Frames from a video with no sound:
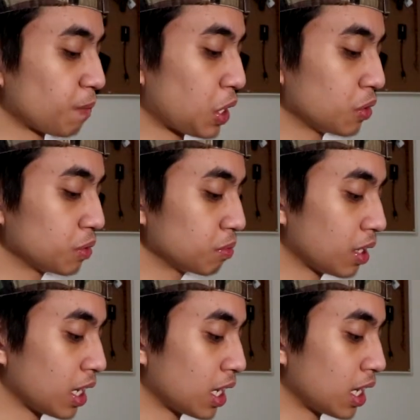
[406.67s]
merong
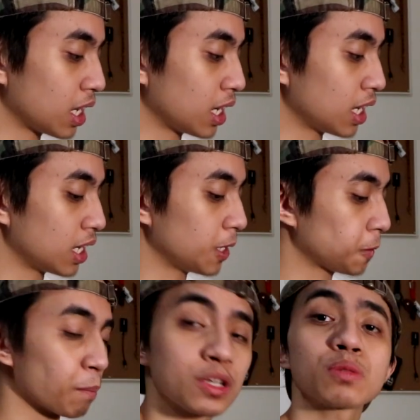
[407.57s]
mga
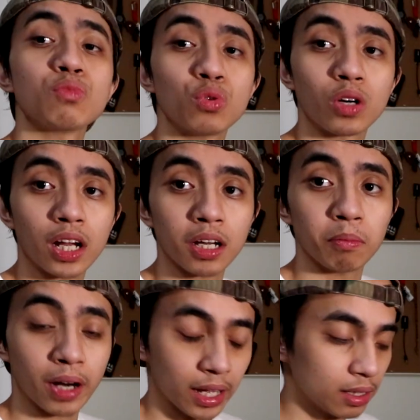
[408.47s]
mas mura na
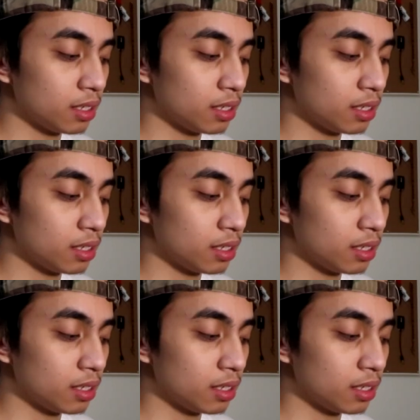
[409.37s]
brand.